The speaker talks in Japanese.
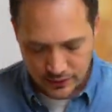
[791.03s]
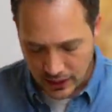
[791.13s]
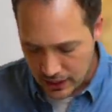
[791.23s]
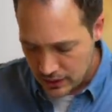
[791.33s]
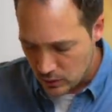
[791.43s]

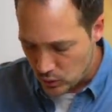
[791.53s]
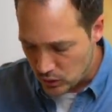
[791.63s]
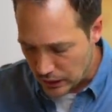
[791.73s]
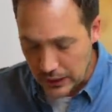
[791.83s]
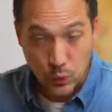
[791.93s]
じゃあ、
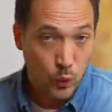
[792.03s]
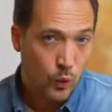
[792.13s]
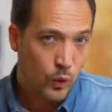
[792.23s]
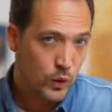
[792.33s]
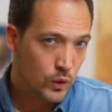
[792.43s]
次ど
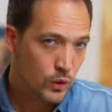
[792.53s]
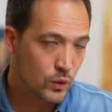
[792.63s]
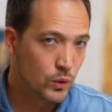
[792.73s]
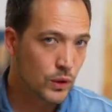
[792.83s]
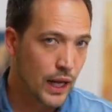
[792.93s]
ういう
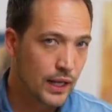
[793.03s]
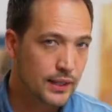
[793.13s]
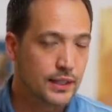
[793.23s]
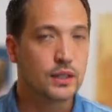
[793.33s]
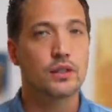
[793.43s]
ことが
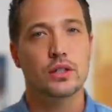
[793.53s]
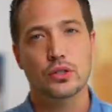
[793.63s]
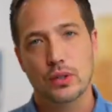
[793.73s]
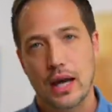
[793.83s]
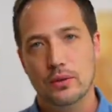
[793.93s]
出てくるんで
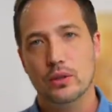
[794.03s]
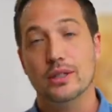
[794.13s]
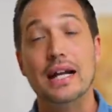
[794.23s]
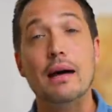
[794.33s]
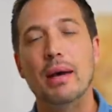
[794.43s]
しょうかどう
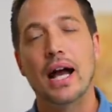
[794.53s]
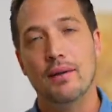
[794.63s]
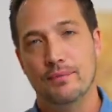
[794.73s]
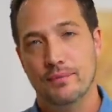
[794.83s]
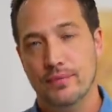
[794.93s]
いう壁
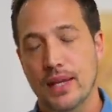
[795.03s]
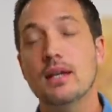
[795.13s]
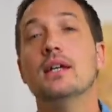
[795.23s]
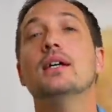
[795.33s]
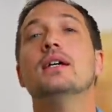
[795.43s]
が。
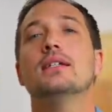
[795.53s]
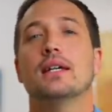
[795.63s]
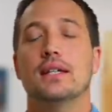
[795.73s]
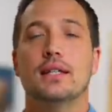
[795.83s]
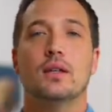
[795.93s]
ね、
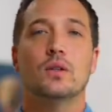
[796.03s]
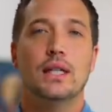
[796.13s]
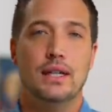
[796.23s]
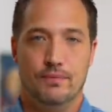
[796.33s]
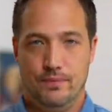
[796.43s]
さっき言ったよう
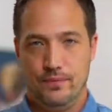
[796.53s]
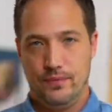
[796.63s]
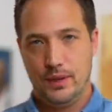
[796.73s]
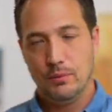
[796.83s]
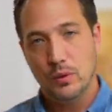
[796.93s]
に、
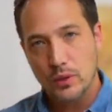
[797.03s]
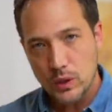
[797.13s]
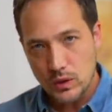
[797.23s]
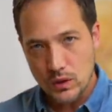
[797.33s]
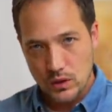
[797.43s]
ね、もう
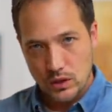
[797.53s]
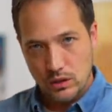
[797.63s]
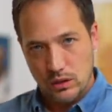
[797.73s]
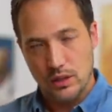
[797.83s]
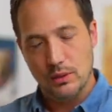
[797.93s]
一つの
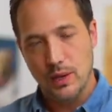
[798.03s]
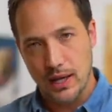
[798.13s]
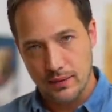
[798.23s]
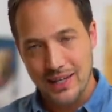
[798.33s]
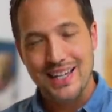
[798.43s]
種類
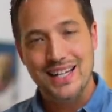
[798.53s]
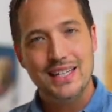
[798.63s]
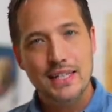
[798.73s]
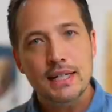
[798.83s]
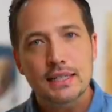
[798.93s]
は
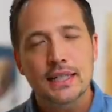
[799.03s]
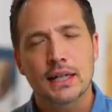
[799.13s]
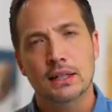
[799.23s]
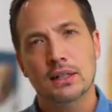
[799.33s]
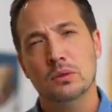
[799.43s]

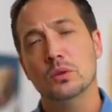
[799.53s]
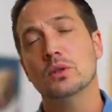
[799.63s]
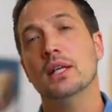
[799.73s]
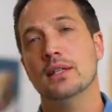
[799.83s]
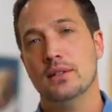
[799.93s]
テクニカルなこ
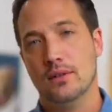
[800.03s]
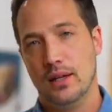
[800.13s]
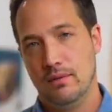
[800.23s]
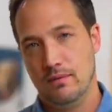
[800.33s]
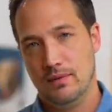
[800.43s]
となんですよ
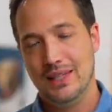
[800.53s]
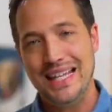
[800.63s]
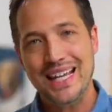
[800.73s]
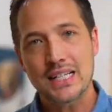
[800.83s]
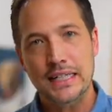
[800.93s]
ね。
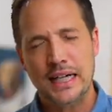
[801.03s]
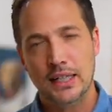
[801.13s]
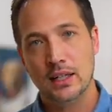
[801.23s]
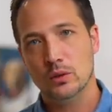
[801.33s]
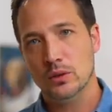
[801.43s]

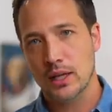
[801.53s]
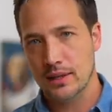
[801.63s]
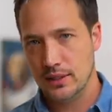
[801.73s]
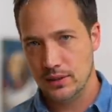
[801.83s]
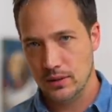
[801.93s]
テクニカルなことな
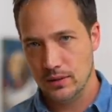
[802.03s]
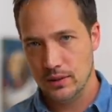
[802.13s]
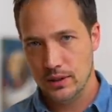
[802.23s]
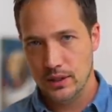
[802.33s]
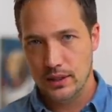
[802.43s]
んですよ。
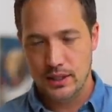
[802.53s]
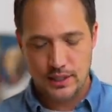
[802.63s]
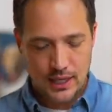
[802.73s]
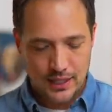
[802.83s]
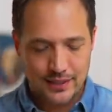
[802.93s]
ね、
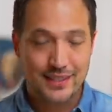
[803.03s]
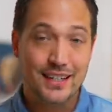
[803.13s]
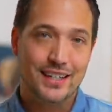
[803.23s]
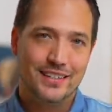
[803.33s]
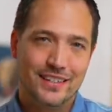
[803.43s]
じゃあ
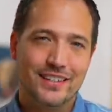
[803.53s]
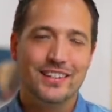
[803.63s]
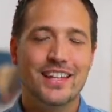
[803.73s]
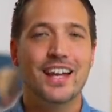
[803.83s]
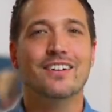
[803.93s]
アクセサリー作っ
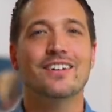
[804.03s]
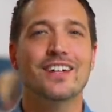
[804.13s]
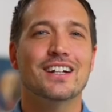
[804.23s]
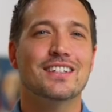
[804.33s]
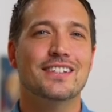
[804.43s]
て、こう
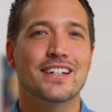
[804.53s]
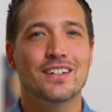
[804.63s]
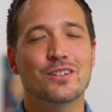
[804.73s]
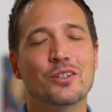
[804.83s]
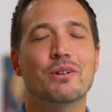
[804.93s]
いう
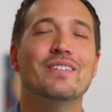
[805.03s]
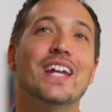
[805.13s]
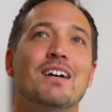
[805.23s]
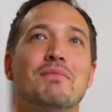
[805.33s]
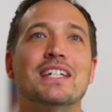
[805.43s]
アクセサリーを今度ウェブ
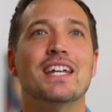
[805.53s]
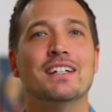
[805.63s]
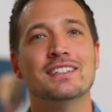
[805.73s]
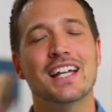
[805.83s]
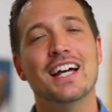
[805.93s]
で販売してい
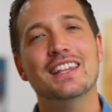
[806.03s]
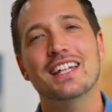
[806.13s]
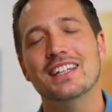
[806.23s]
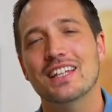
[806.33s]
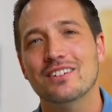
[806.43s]
くんだって
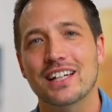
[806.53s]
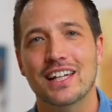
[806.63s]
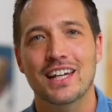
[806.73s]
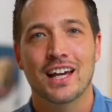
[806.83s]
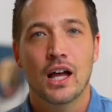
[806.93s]
なった時
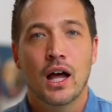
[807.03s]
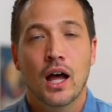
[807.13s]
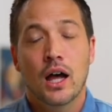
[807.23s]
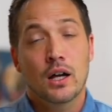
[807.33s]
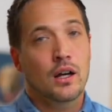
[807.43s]
に、
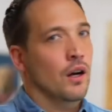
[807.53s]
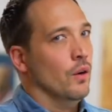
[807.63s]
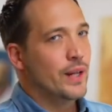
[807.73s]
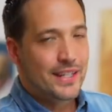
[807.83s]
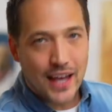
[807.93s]

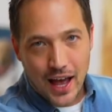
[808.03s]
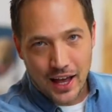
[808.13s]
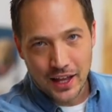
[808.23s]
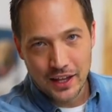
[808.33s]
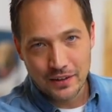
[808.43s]
お姉さん、
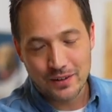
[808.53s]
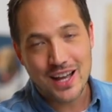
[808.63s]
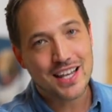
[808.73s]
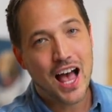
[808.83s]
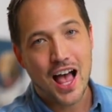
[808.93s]
お
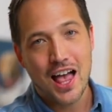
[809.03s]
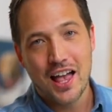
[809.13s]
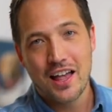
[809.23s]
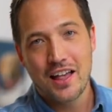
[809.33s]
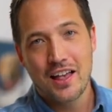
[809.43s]
母さ
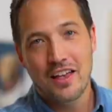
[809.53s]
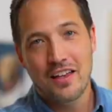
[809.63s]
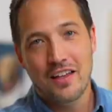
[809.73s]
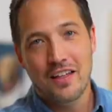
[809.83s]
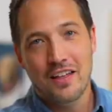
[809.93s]

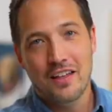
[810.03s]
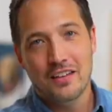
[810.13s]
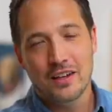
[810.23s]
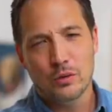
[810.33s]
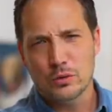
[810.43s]

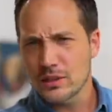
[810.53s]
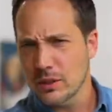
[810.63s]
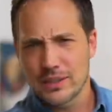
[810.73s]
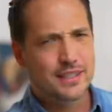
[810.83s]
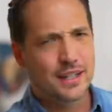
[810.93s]
ん、ね、お父さ
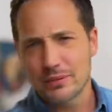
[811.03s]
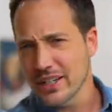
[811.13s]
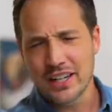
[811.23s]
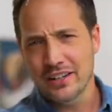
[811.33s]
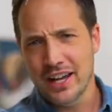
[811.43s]
んお兄さんかも
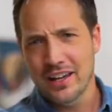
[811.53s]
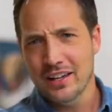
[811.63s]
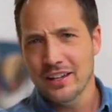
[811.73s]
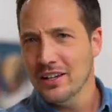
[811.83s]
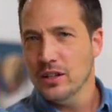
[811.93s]
しれないよね。
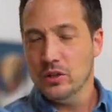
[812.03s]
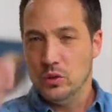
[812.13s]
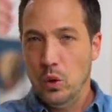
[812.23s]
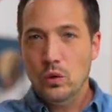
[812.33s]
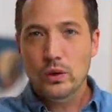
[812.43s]

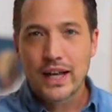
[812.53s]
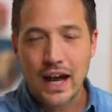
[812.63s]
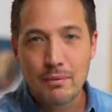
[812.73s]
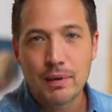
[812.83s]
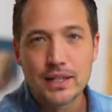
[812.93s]
どこで
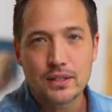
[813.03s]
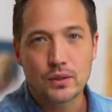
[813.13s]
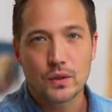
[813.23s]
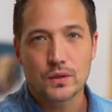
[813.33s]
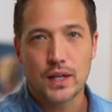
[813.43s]
販売す
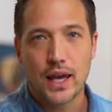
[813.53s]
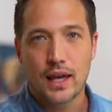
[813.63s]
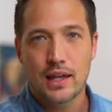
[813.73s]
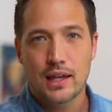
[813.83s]
るのそれ。